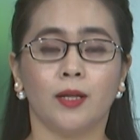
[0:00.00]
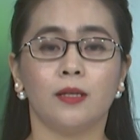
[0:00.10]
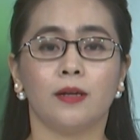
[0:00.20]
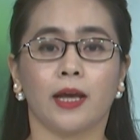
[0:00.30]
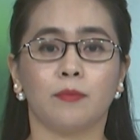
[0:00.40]

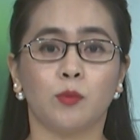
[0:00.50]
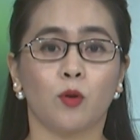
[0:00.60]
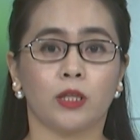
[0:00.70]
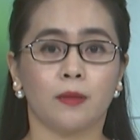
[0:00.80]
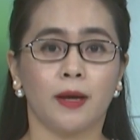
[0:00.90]
từ ngày
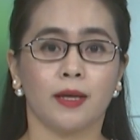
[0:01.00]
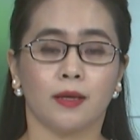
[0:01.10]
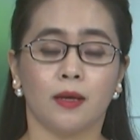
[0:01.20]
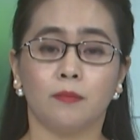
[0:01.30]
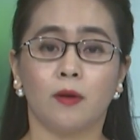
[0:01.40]
1 tháng 7,
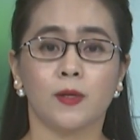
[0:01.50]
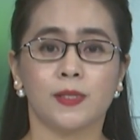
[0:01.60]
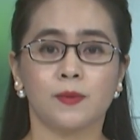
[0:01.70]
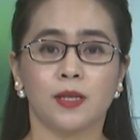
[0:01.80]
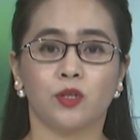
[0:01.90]
mọi
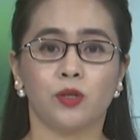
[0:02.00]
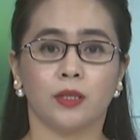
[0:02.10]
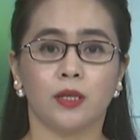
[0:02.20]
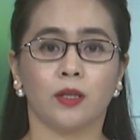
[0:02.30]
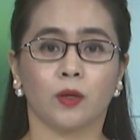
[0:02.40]
giao dịch
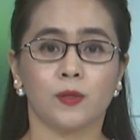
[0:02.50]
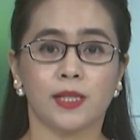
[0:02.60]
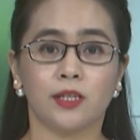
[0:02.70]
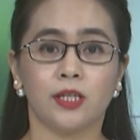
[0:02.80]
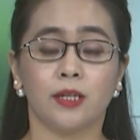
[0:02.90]
chuyển tiền có
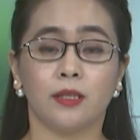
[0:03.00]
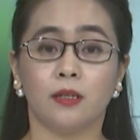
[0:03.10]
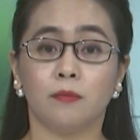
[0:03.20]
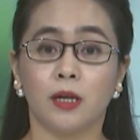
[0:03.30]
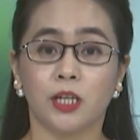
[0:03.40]
giá trị
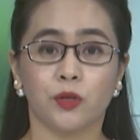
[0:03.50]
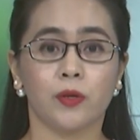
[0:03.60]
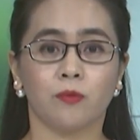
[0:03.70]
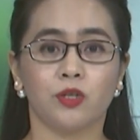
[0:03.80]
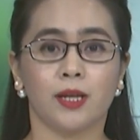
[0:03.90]
từ 10 triệu
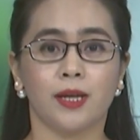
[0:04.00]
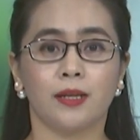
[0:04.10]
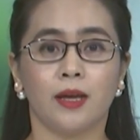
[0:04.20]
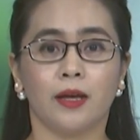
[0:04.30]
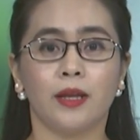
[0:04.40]
đồng trở lên